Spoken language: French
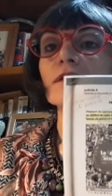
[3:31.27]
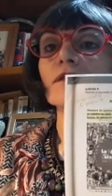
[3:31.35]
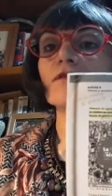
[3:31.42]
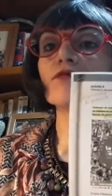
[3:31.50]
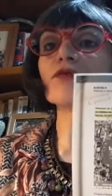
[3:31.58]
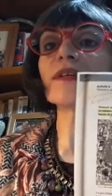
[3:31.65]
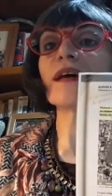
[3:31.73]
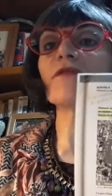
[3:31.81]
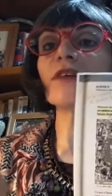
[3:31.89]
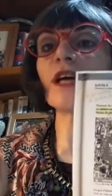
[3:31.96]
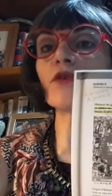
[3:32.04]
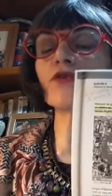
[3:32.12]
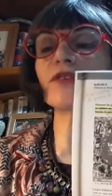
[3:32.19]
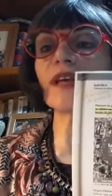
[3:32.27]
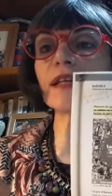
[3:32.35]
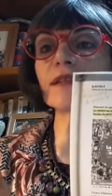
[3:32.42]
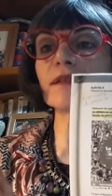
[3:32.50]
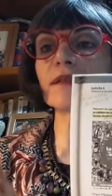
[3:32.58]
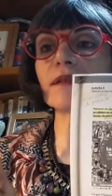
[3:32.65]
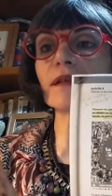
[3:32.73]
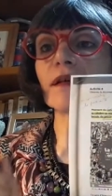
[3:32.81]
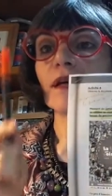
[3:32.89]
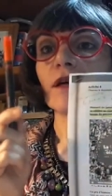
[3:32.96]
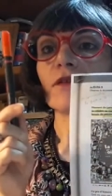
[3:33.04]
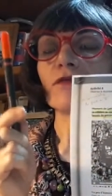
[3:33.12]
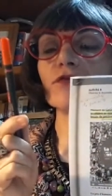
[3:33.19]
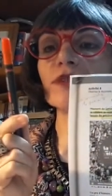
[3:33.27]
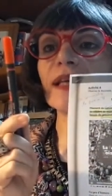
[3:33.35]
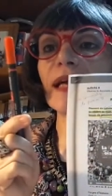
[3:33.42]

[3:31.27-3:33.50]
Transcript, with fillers: vous avez un texte, vous